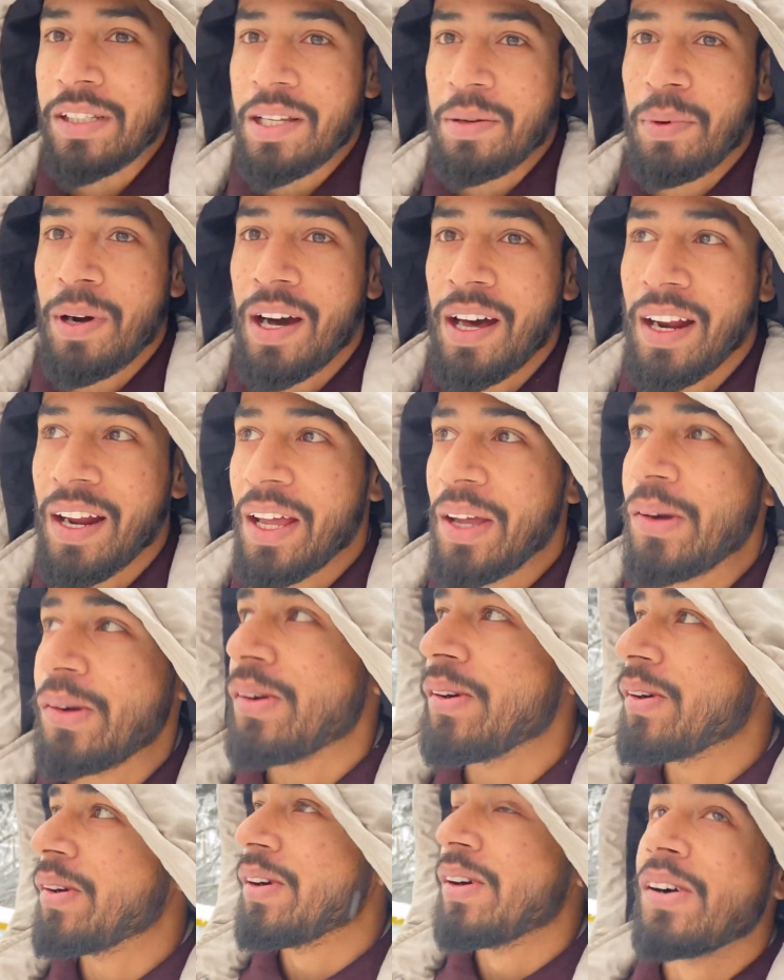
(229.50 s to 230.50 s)
से बाहर आया
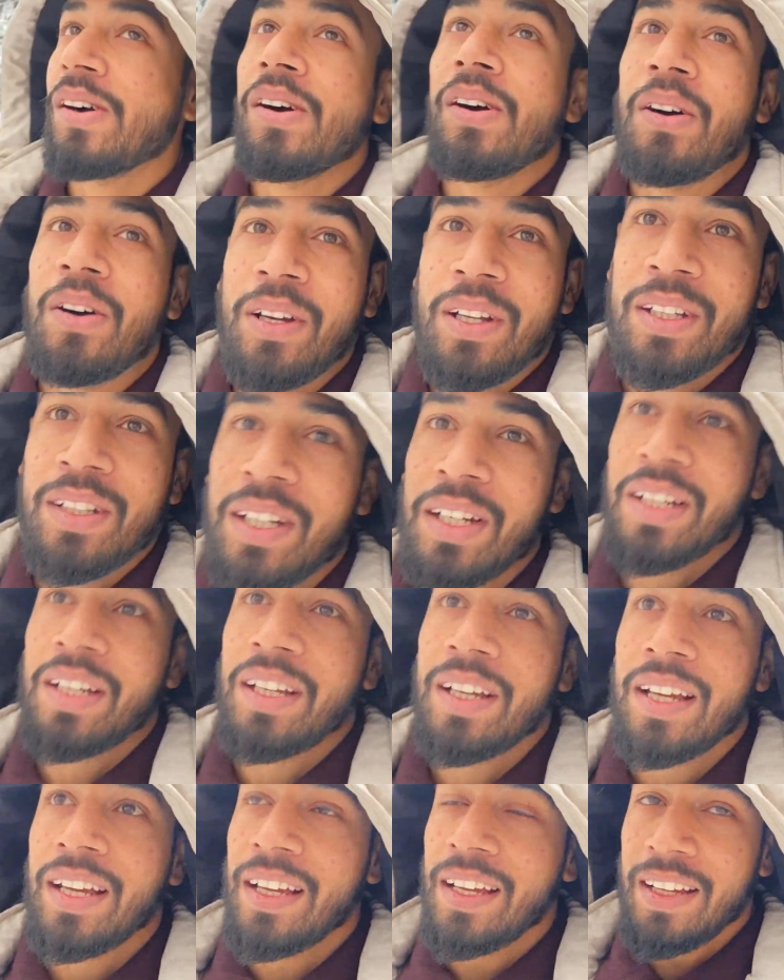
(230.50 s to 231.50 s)
हूँ और इधर
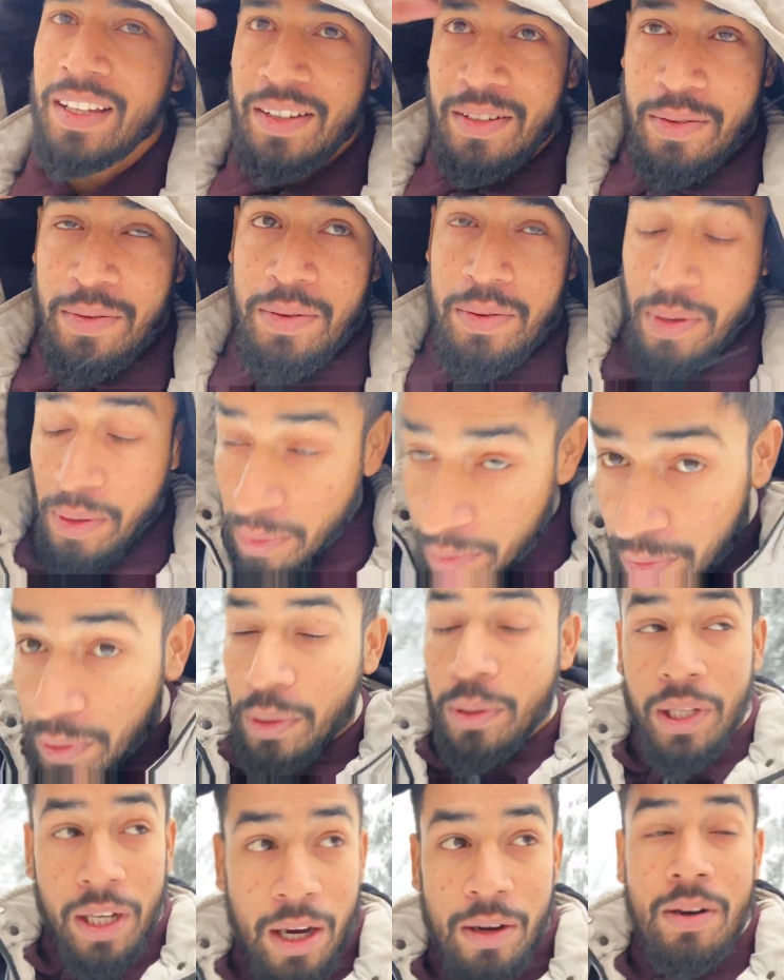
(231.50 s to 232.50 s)
की व्यू
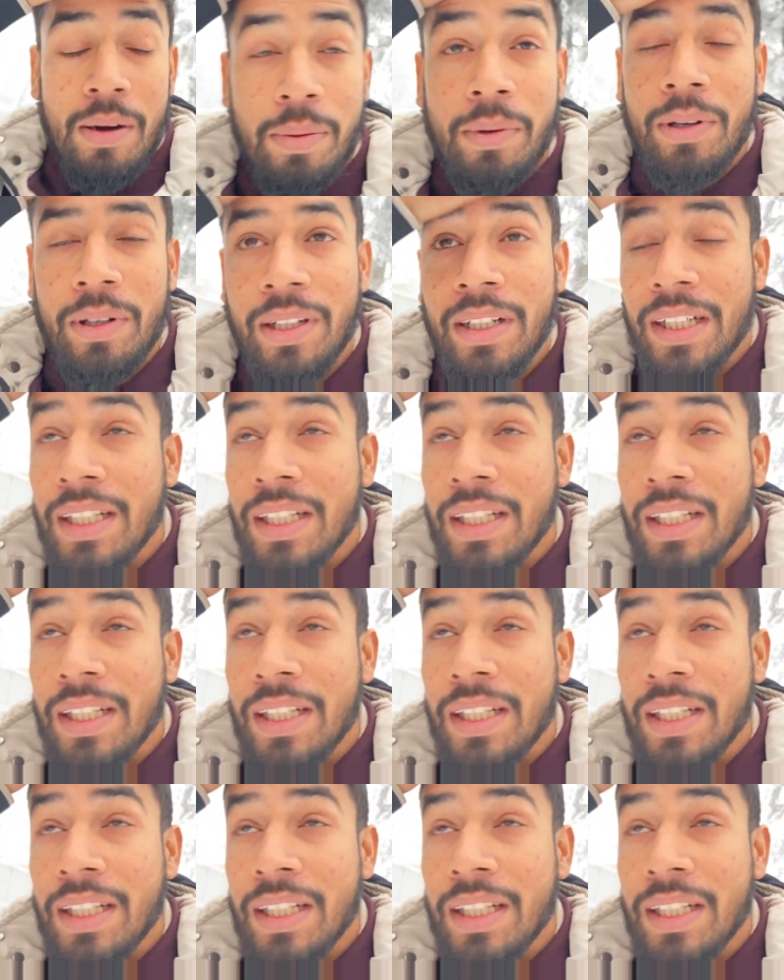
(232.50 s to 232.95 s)
दिखाऊँ आपको